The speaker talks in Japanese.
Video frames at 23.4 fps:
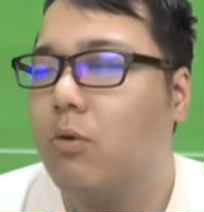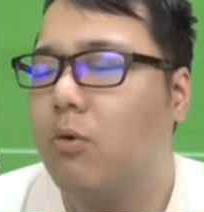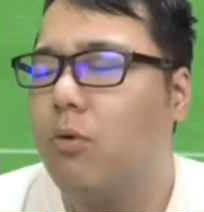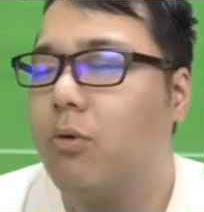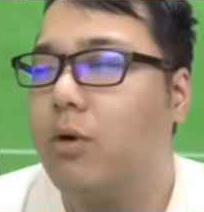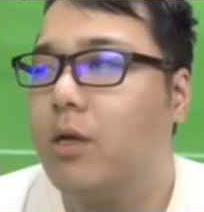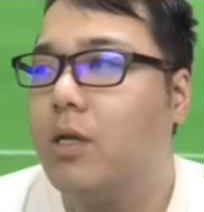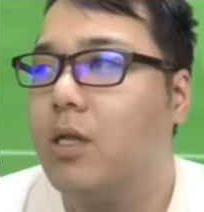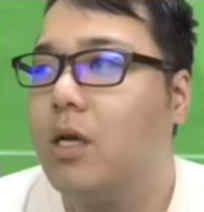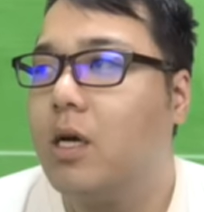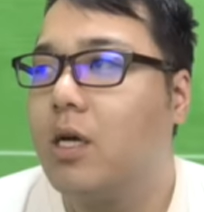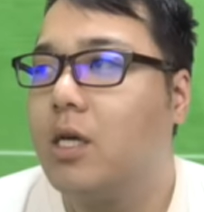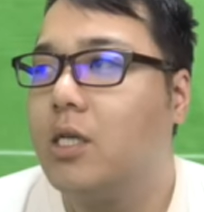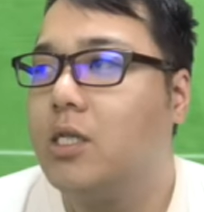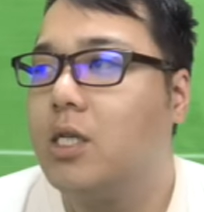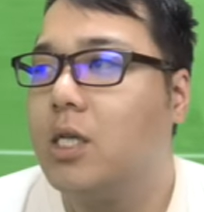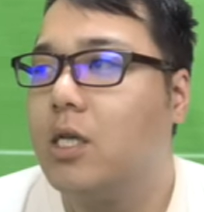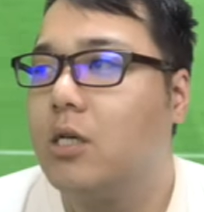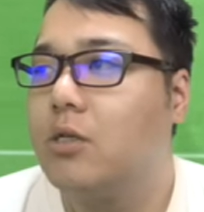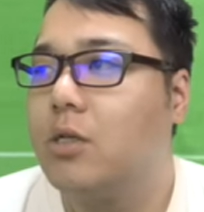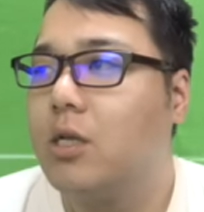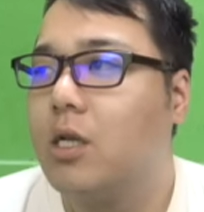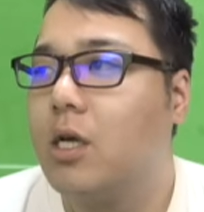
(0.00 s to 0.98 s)
これだけ
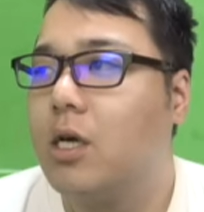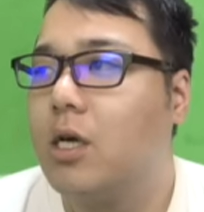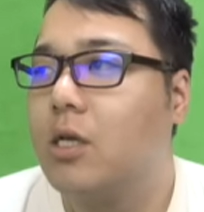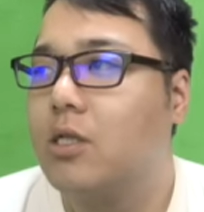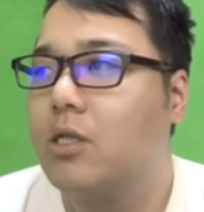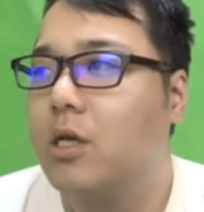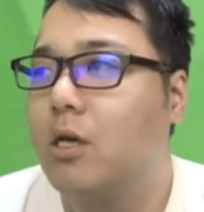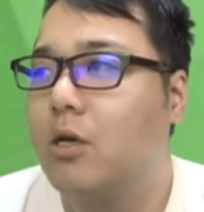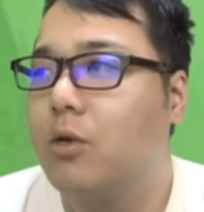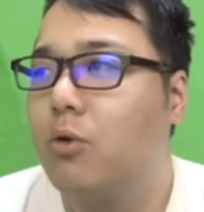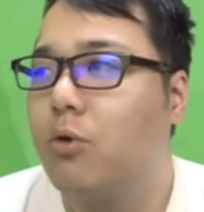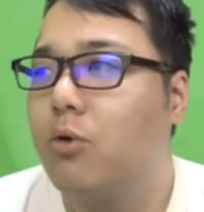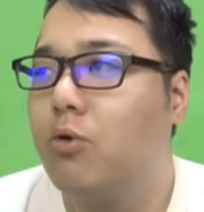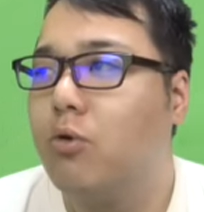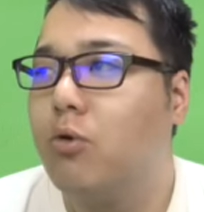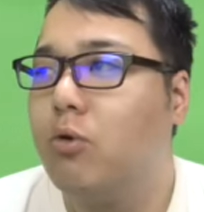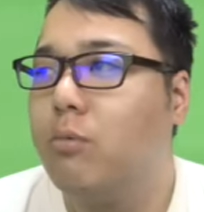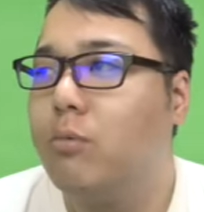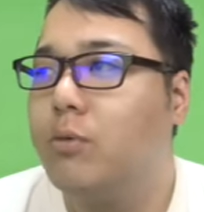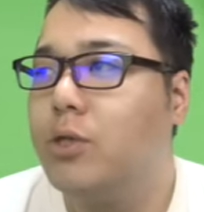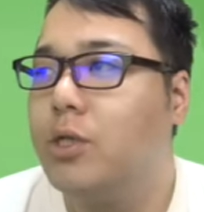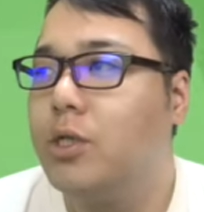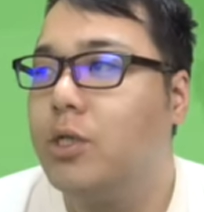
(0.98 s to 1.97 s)
じゃなくて、なんかさ、
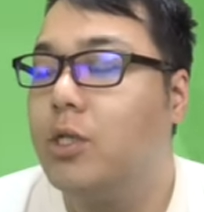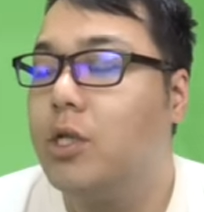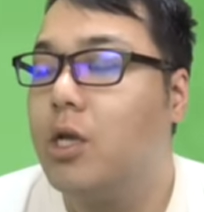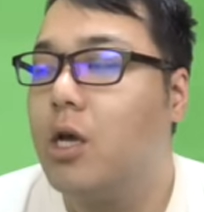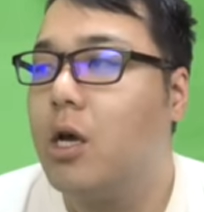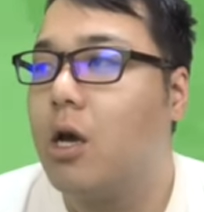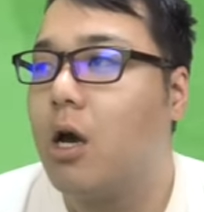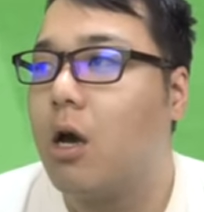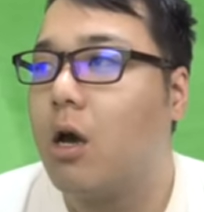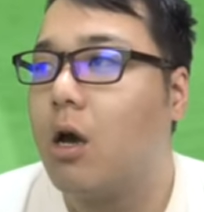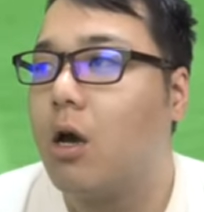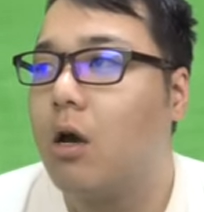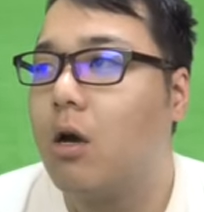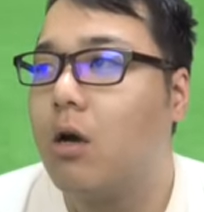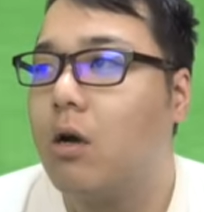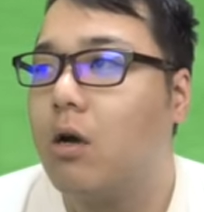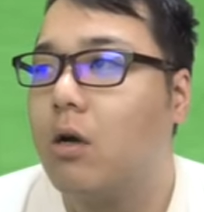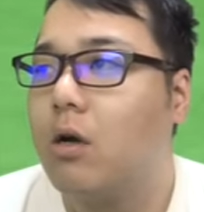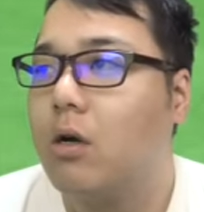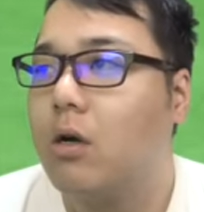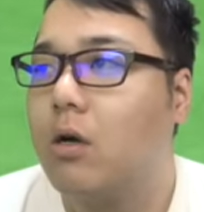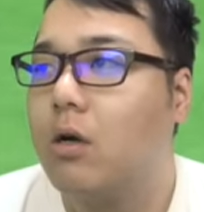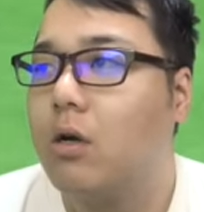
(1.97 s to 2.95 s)
横向いて、
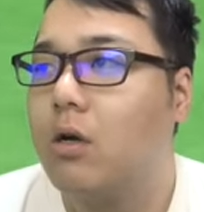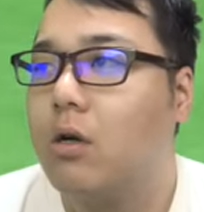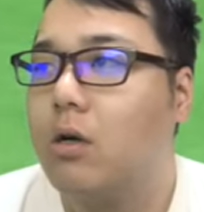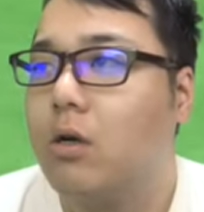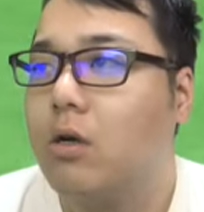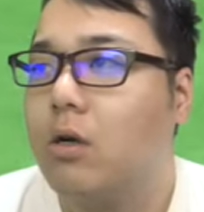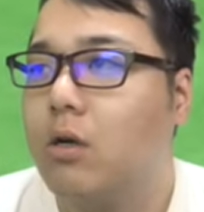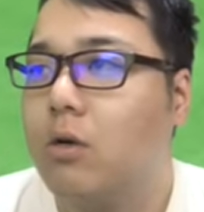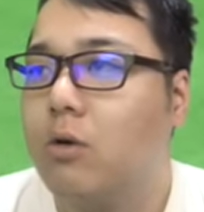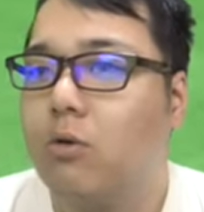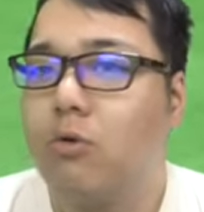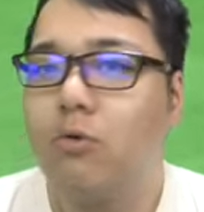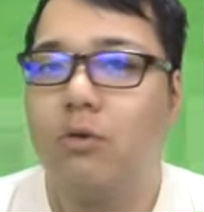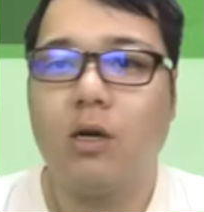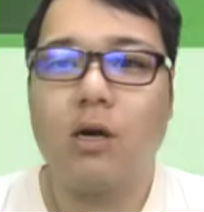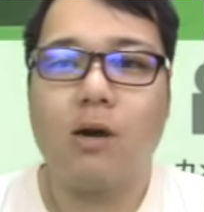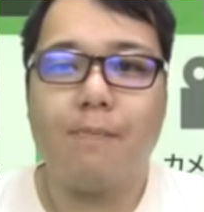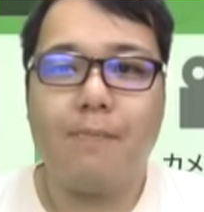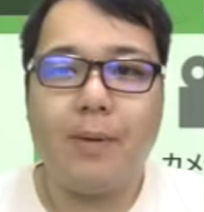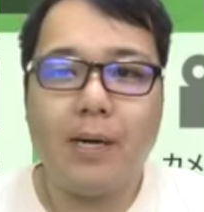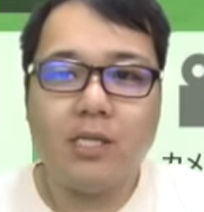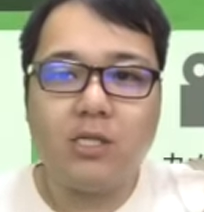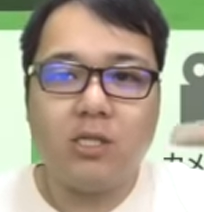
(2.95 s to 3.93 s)
こうなん
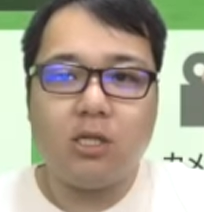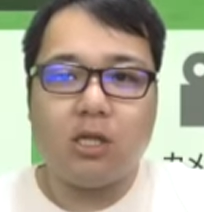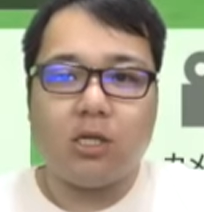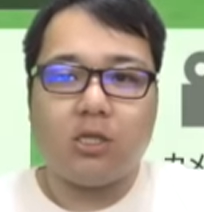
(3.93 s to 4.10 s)
かパス